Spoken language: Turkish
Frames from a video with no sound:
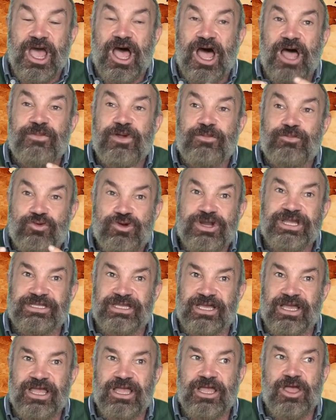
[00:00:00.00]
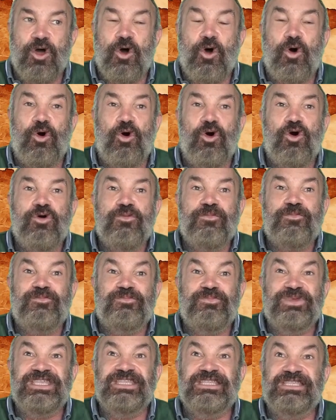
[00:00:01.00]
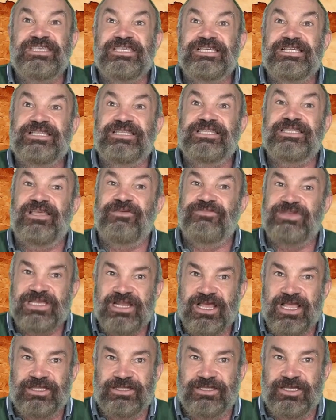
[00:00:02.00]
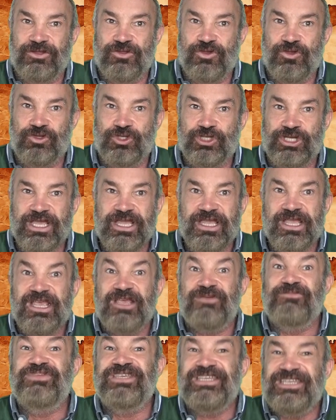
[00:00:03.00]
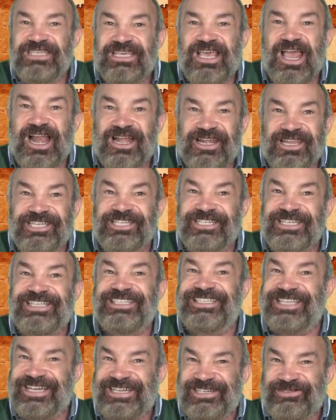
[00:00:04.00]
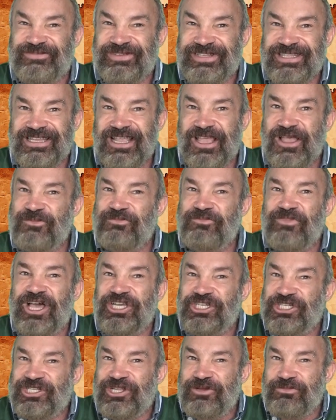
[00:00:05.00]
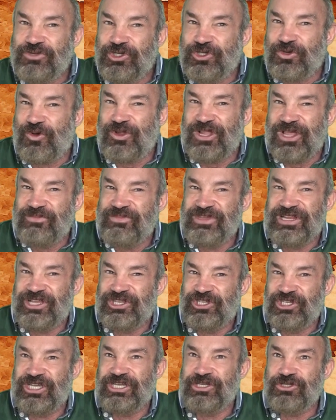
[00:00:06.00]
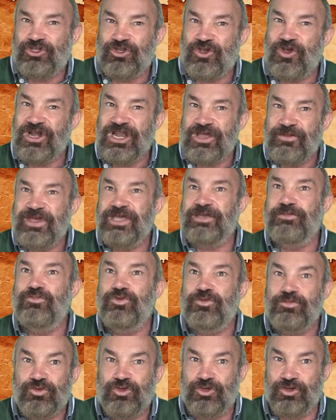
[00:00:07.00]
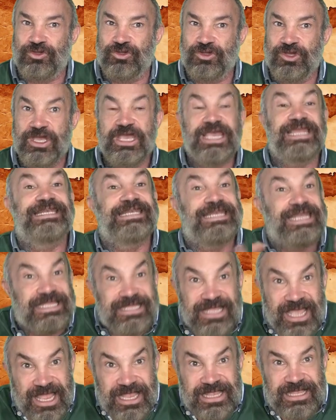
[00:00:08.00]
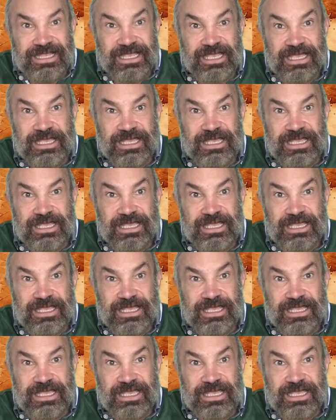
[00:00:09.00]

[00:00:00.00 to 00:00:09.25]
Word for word: Ama burada 10.000 yılında milattan önce bir yerleşik tarımın başlamış olabileceğini söylemek mümkün. Neden?